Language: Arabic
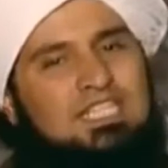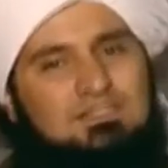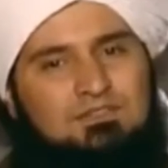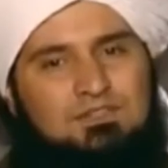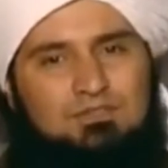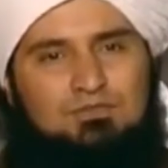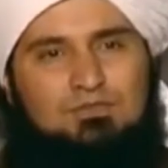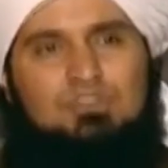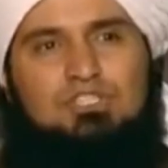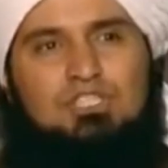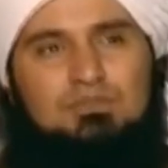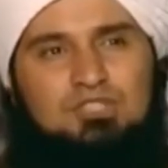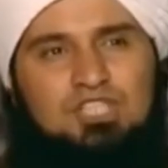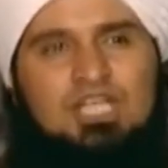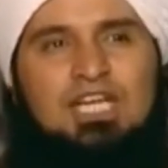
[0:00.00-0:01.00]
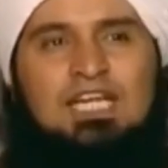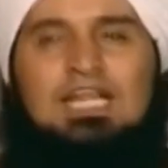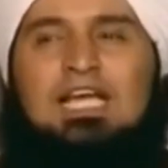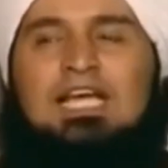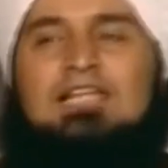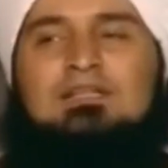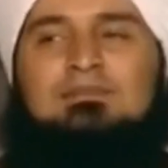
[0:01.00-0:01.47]
من الذين في نفوسهم
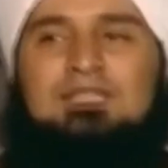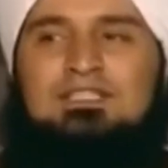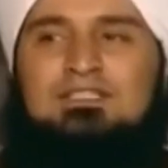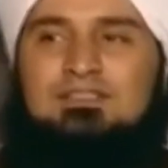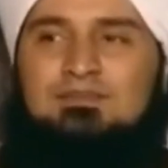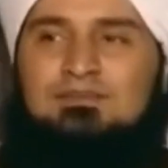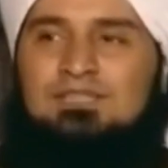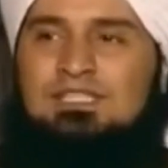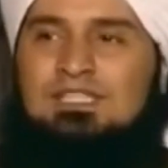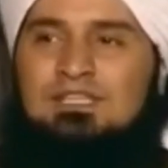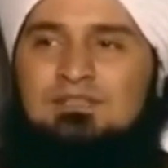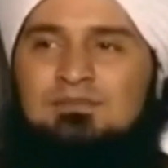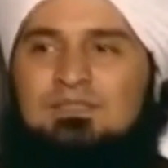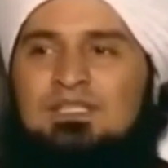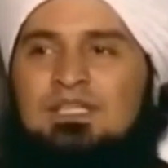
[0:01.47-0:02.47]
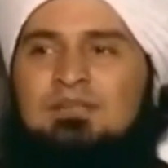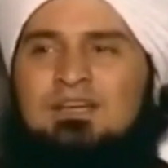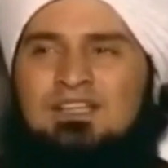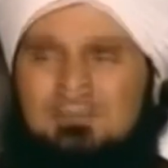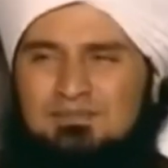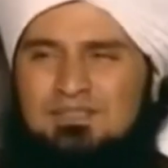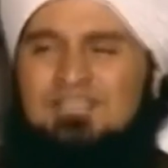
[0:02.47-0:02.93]
شيء على أهل البيت والعياذ
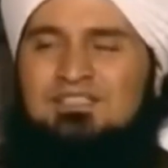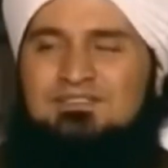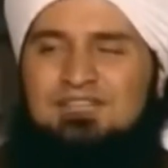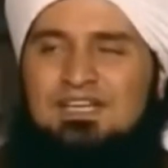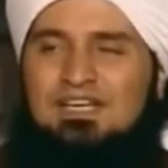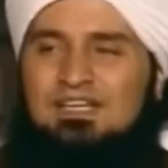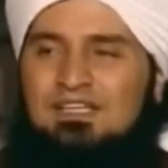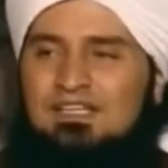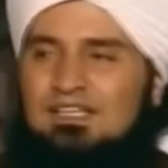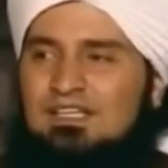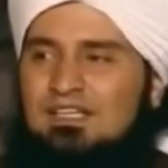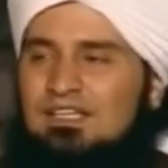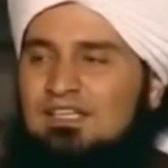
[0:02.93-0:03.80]
بالله وهذا من النفاق